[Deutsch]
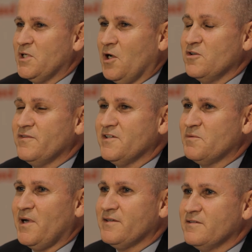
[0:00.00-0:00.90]
Bei der Auswahl
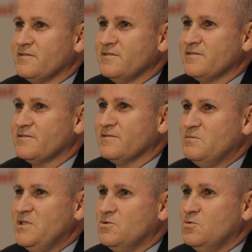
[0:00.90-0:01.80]
des Partners ist
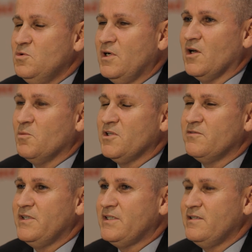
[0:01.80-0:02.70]
mir
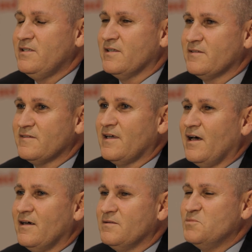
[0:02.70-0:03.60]
unglaublich wichtig, dass es
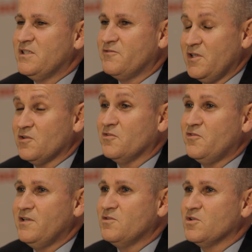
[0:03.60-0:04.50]
A mit der
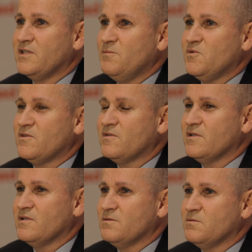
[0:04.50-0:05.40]
Philosophie des Unternehmens
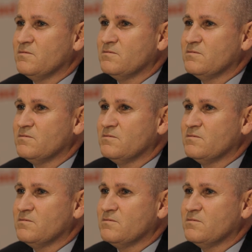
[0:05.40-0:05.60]
äh,